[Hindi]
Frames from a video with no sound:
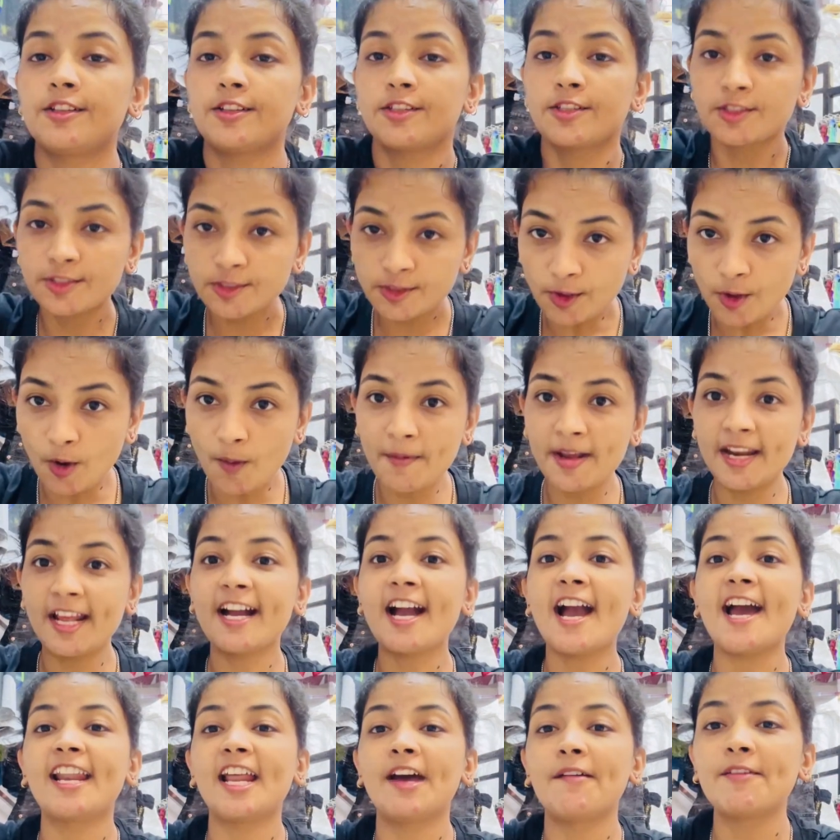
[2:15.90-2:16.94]
सो so, मैंने
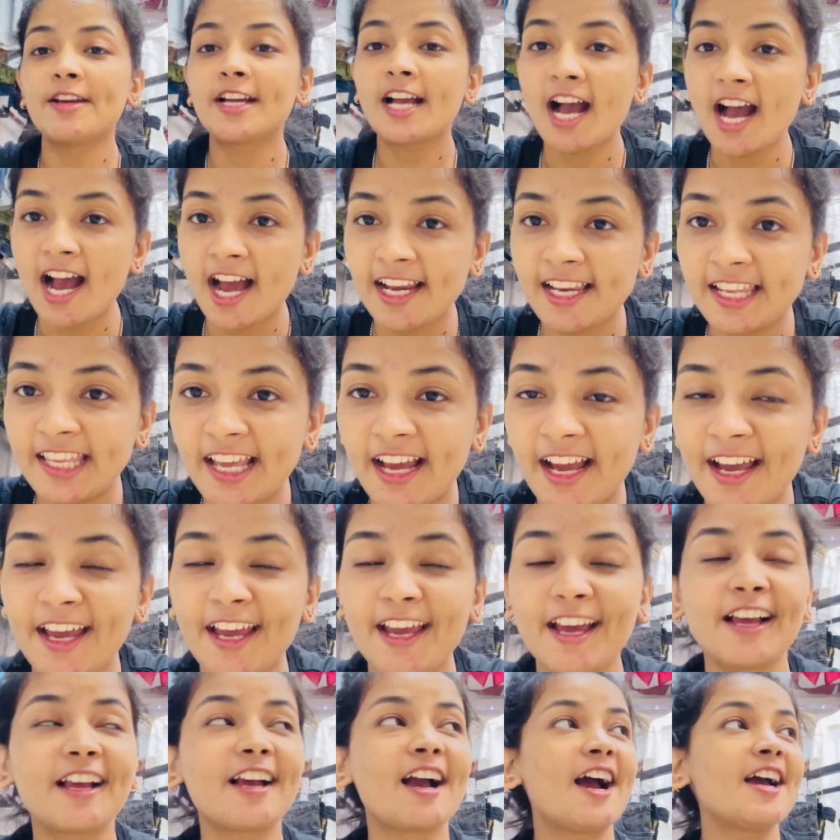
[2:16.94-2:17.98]
खाना भी खा लिया
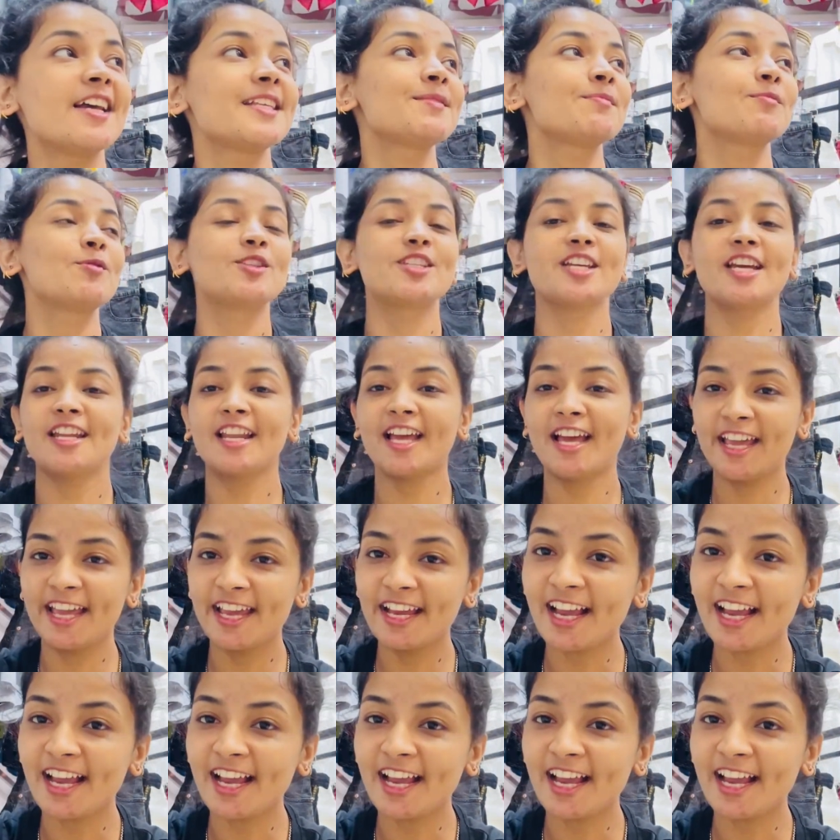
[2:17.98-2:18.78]
है गाइस मुझे ना